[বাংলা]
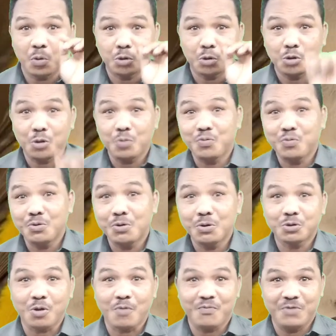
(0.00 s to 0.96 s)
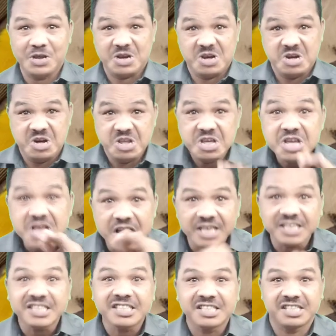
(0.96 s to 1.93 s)
গুরুত্বপূর্ণ টপিক নিয়ে
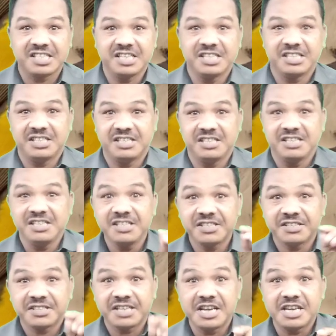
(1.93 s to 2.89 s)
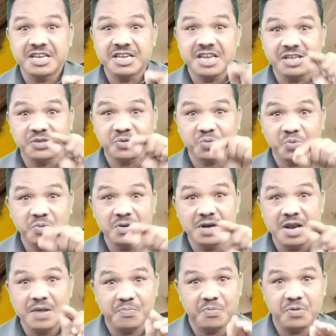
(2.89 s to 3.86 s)
আসতেছি যেটা
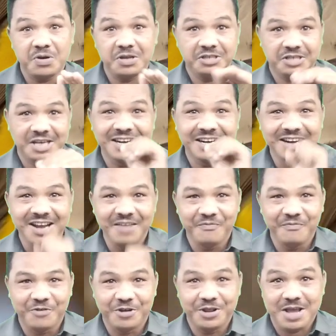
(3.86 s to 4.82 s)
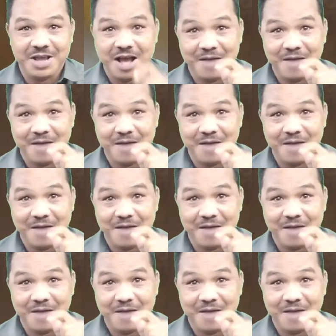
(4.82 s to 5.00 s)
শুনলে পরে জানলে পরে